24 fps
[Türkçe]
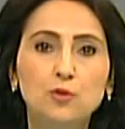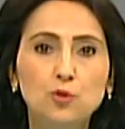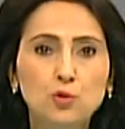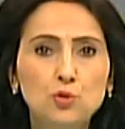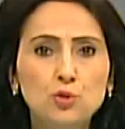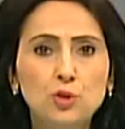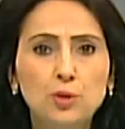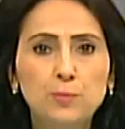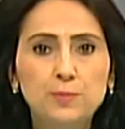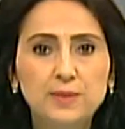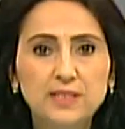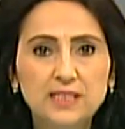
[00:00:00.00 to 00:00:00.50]

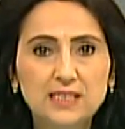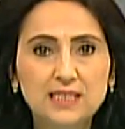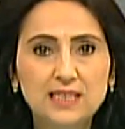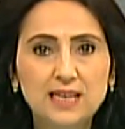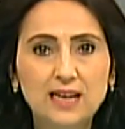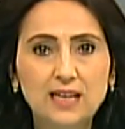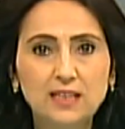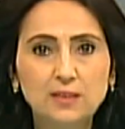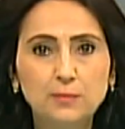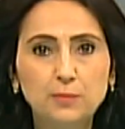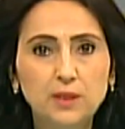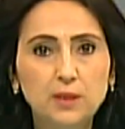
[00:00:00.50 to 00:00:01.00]
Çünkü
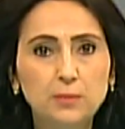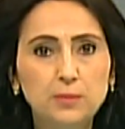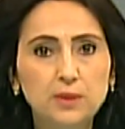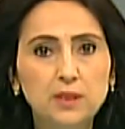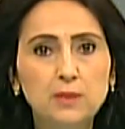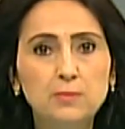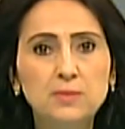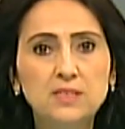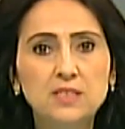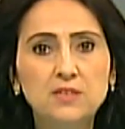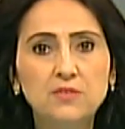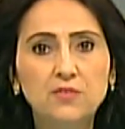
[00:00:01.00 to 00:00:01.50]
bizler
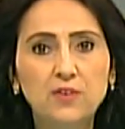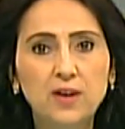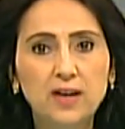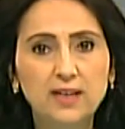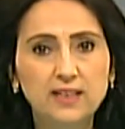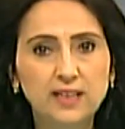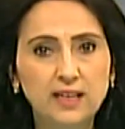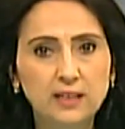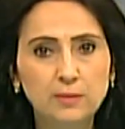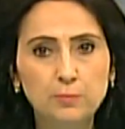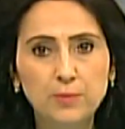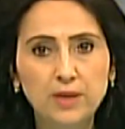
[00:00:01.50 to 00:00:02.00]
birbirimizi
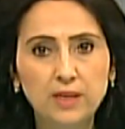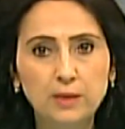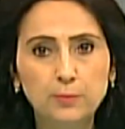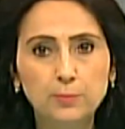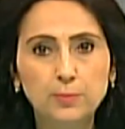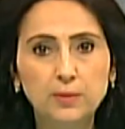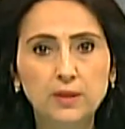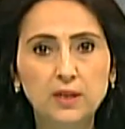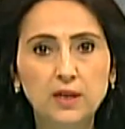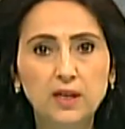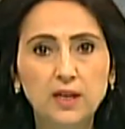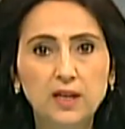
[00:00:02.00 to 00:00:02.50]
fark etmeyip
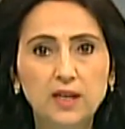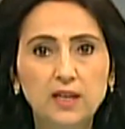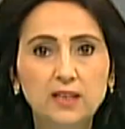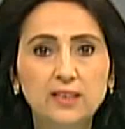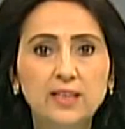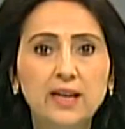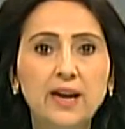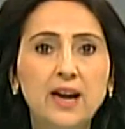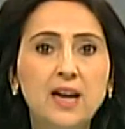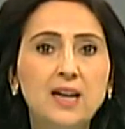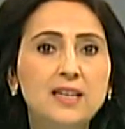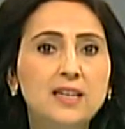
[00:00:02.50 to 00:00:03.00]

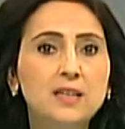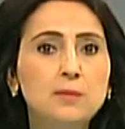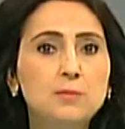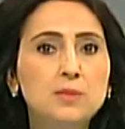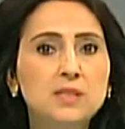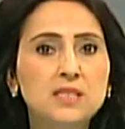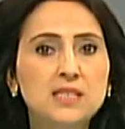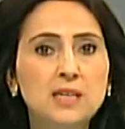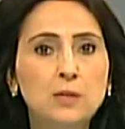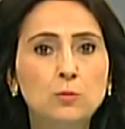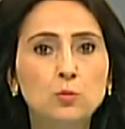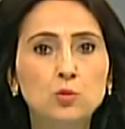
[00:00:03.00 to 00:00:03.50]

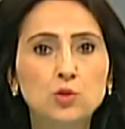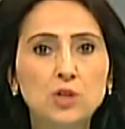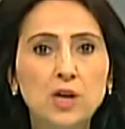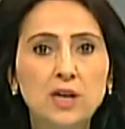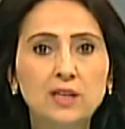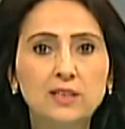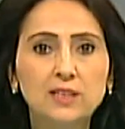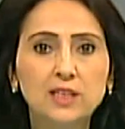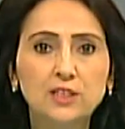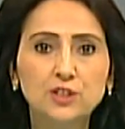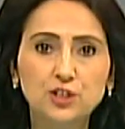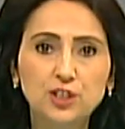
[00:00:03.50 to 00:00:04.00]
değerlerimizden
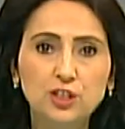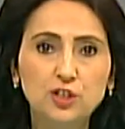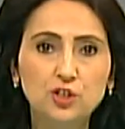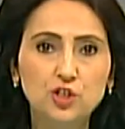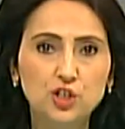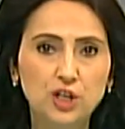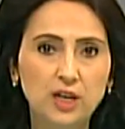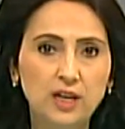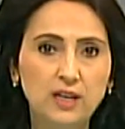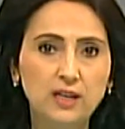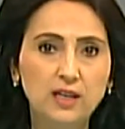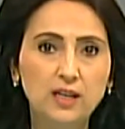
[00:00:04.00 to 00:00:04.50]

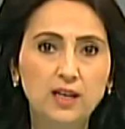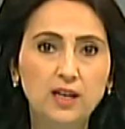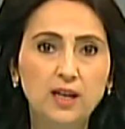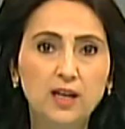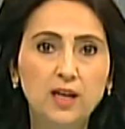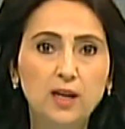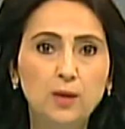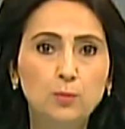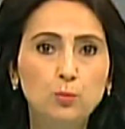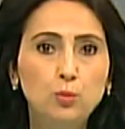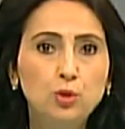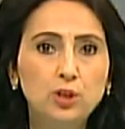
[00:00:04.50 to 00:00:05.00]
uzaklaştıkça
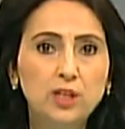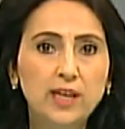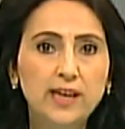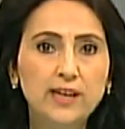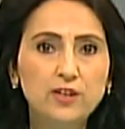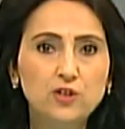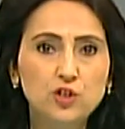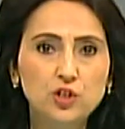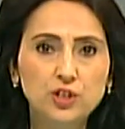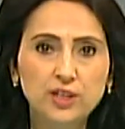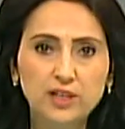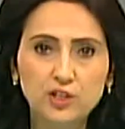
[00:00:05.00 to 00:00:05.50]
bu
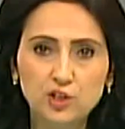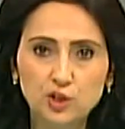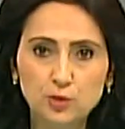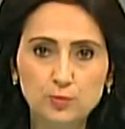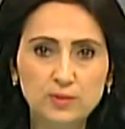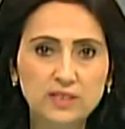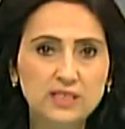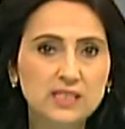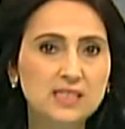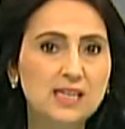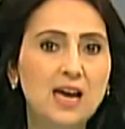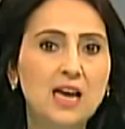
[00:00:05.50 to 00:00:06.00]
tekçi
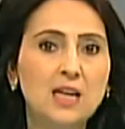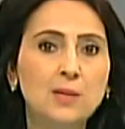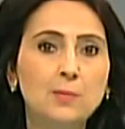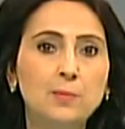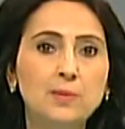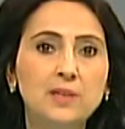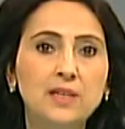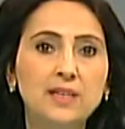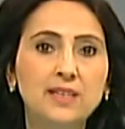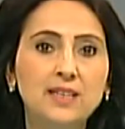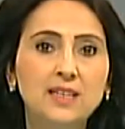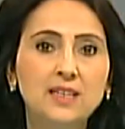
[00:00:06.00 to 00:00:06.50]
rejimin
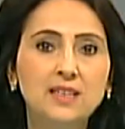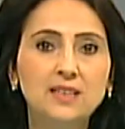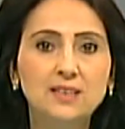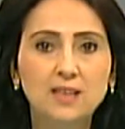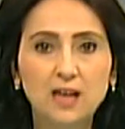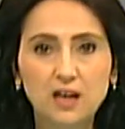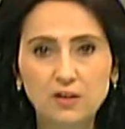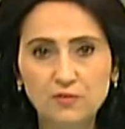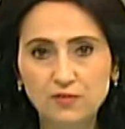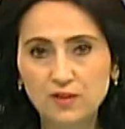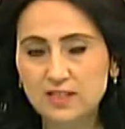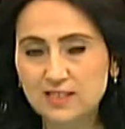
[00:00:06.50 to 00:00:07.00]
sahipleri
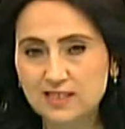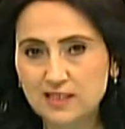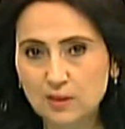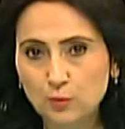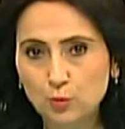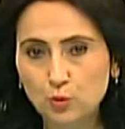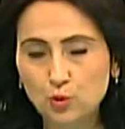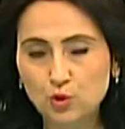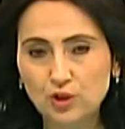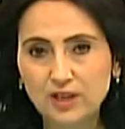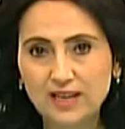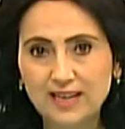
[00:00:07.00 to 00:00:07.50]
daha fazla
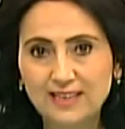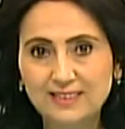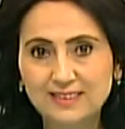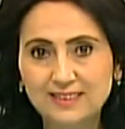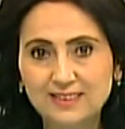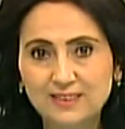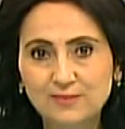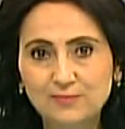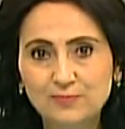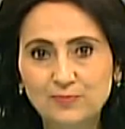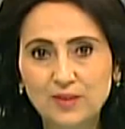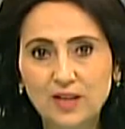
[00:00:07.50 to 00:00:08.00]

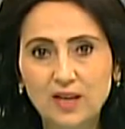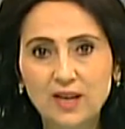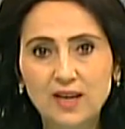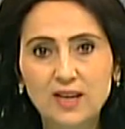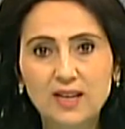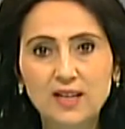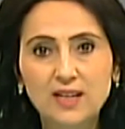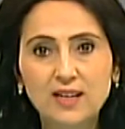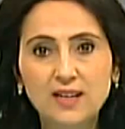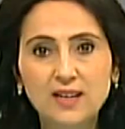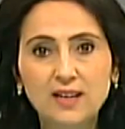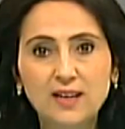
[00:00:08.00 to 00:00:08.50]
güçlendi.
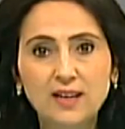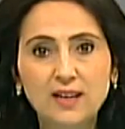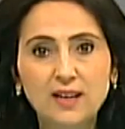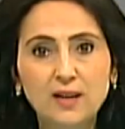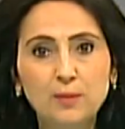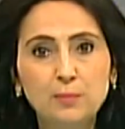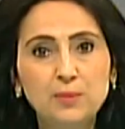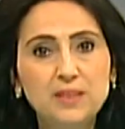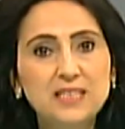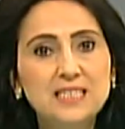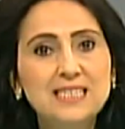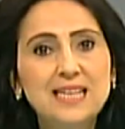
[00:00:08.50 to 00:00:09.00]

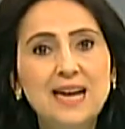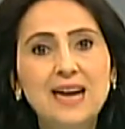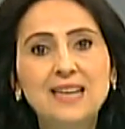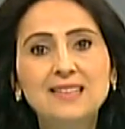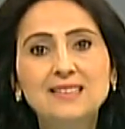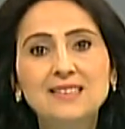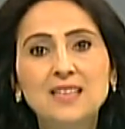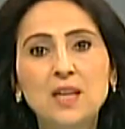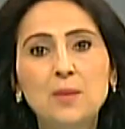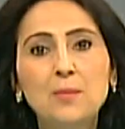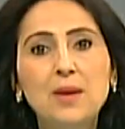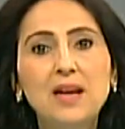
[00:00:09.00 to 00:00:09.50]

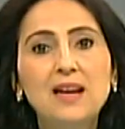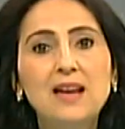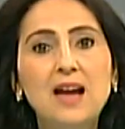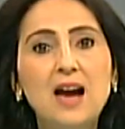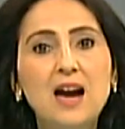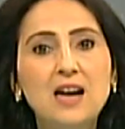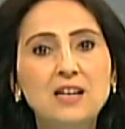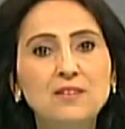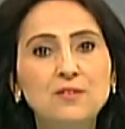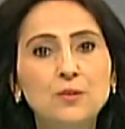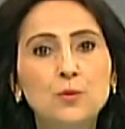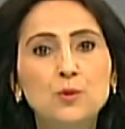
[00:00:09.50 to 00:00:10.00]
Bizler temel
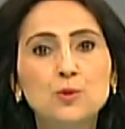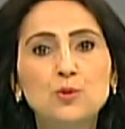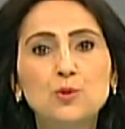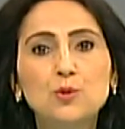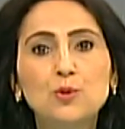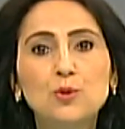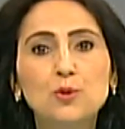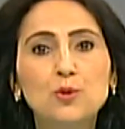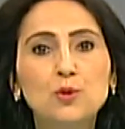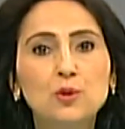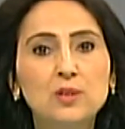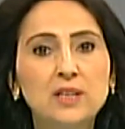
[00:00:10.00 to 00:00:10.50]
hak ve
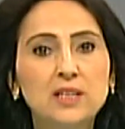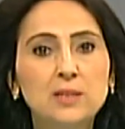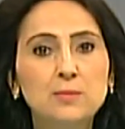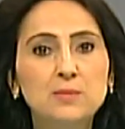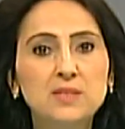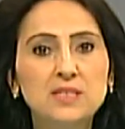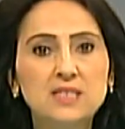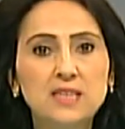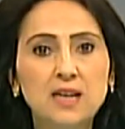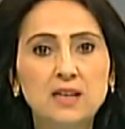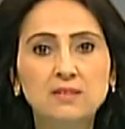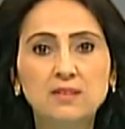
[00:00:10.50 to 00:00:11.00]

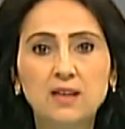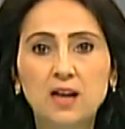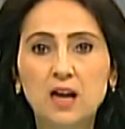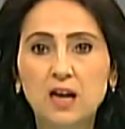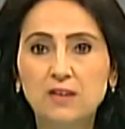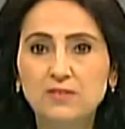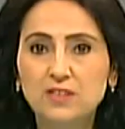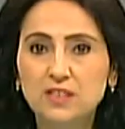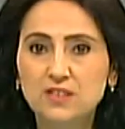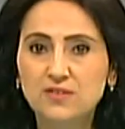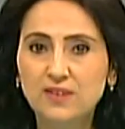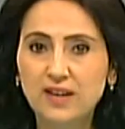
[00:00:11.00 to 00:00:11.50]
özgürlüklerimizden
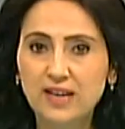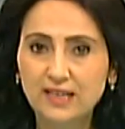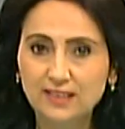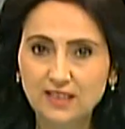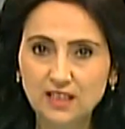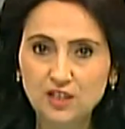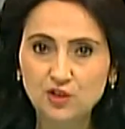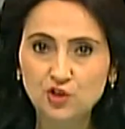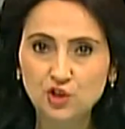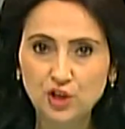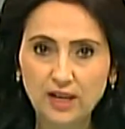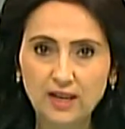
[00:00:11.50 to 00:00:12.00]
taviz
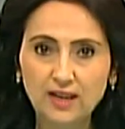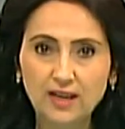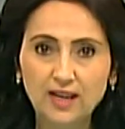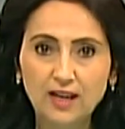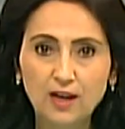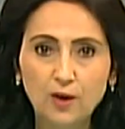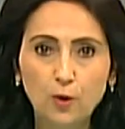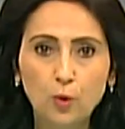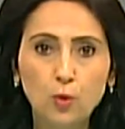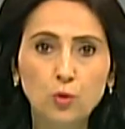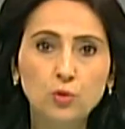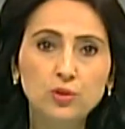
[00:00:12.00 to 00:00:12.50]
verdikçe
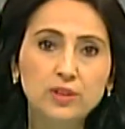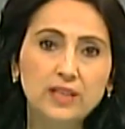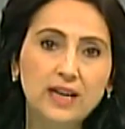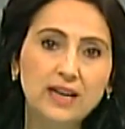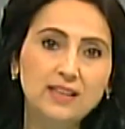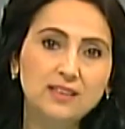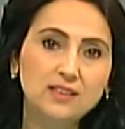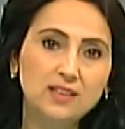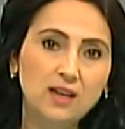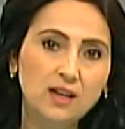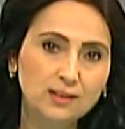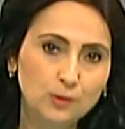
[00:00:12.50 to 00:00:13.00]

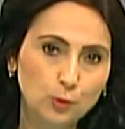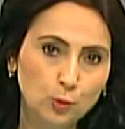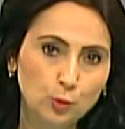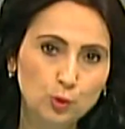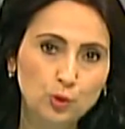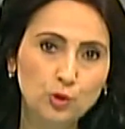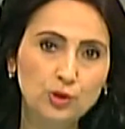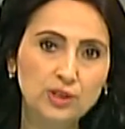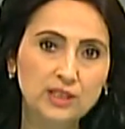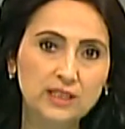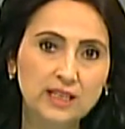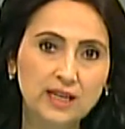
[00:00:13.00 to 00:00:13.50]
onlar daha da
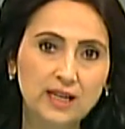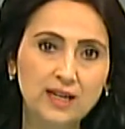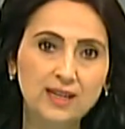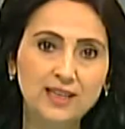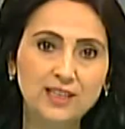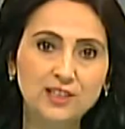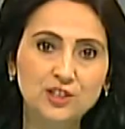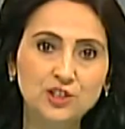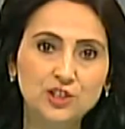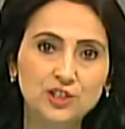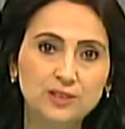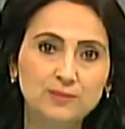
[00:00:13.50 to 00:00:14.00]

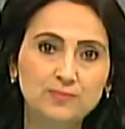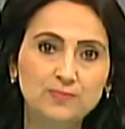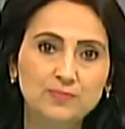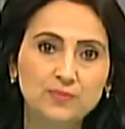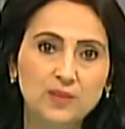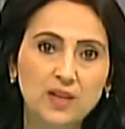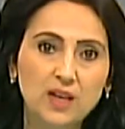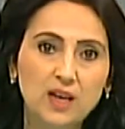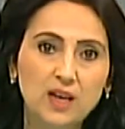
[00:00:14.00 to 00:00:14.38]
otoriterleşti.